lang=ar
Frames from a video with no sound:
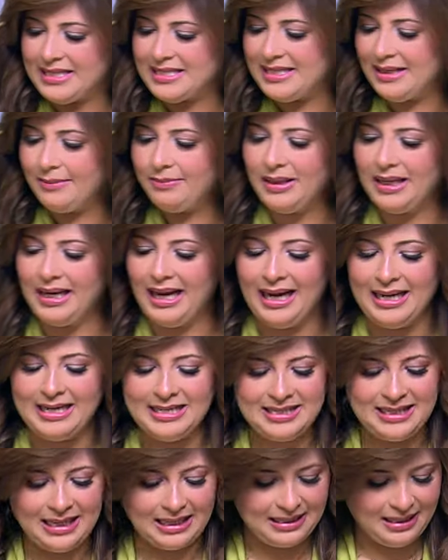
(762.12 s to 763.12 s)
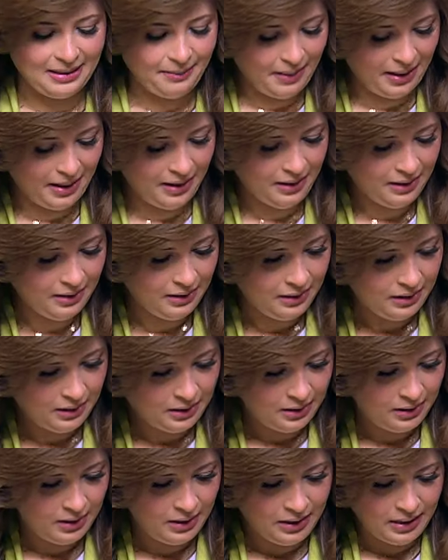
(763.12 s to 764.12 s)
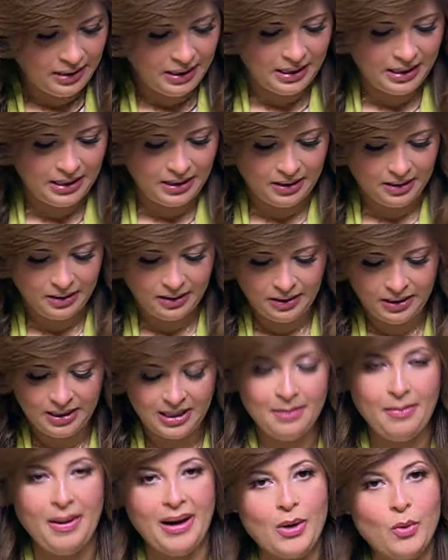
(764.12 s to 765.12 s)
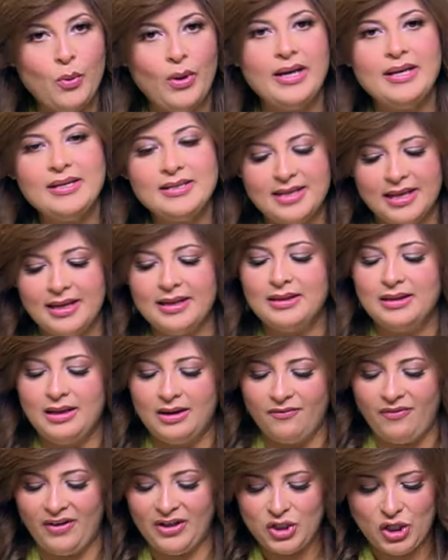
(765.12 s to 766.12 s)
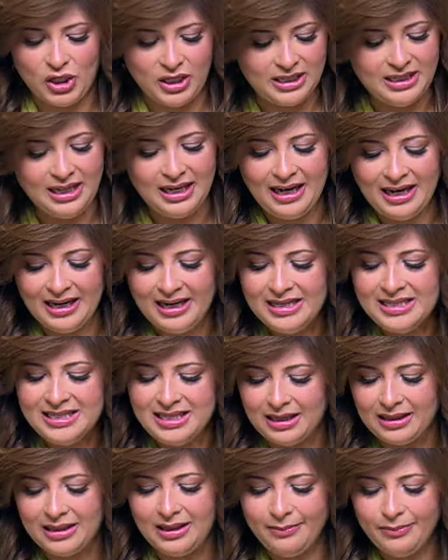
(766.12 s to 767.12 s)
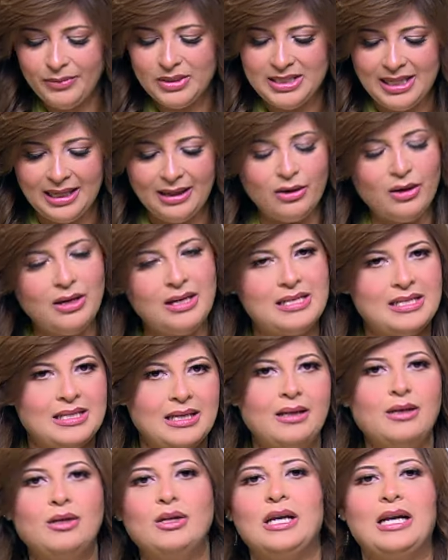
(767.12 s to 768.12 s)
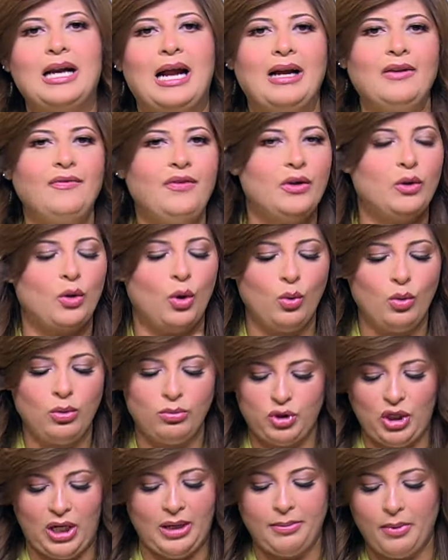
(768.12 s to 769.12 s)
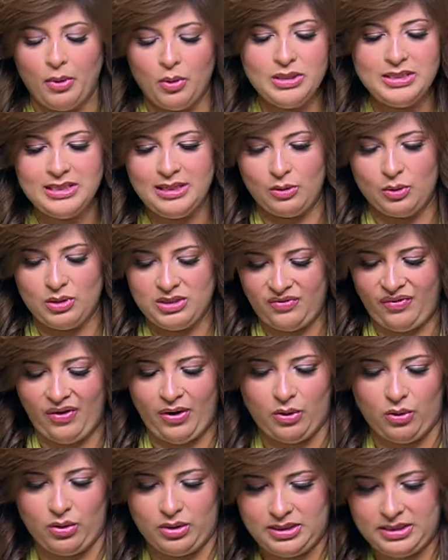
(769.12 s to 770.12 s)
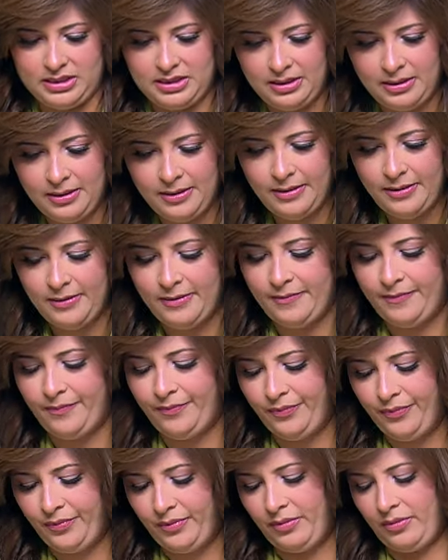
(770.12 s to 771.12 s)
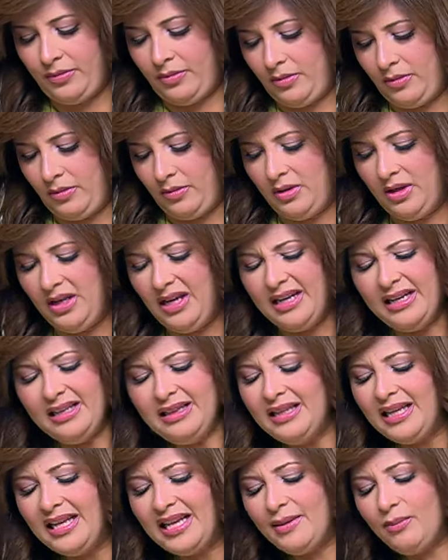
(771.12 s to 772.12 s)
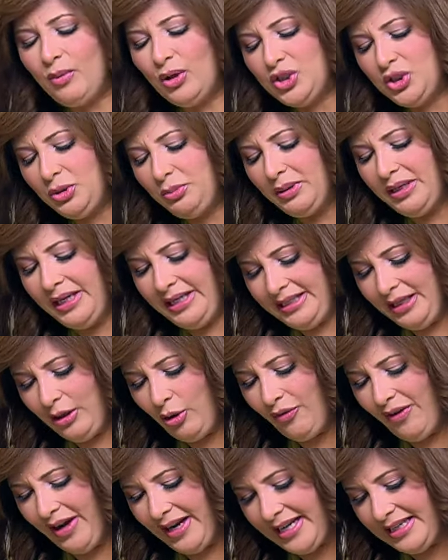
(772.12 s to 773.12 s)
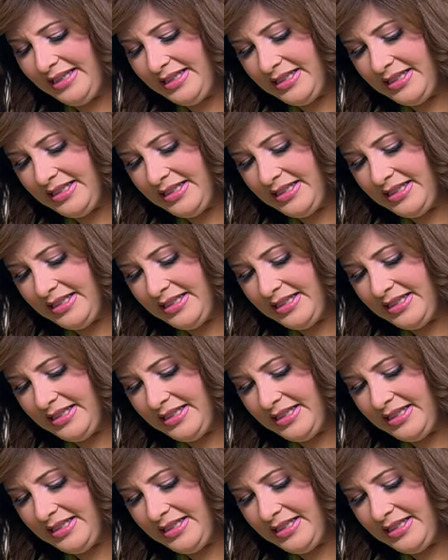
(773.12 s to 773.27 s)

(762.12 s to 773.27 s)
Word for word: الزبده اللي هنستخدمها يبقى كويس جدا فعشان كده انا هنا استخدمت سيليكون السيليكون انا عارفه ان هو مش هيبوظ لي الوصفه خالص يا ريت نجيبه عشان بنحتاجه في حاجات